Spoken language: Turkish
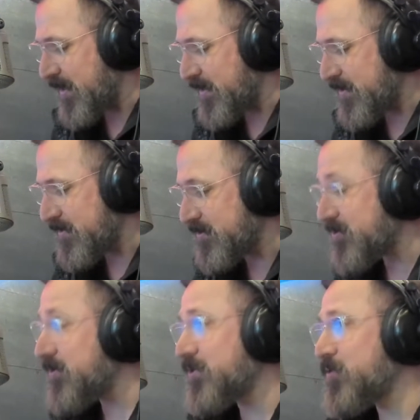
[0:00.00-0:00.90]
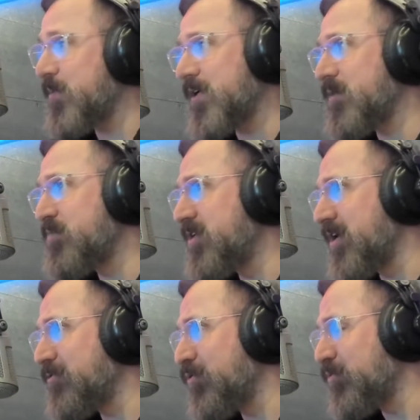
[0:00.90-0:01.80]
dairenin dışına çıkmak gibi bir
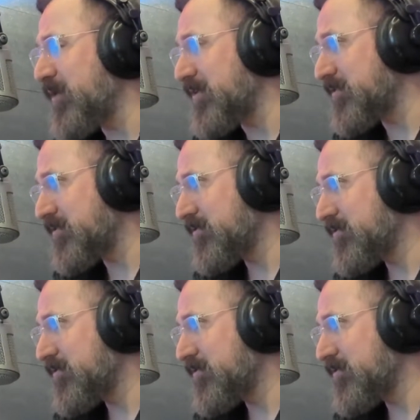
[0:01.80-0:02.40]
derdi olmaz.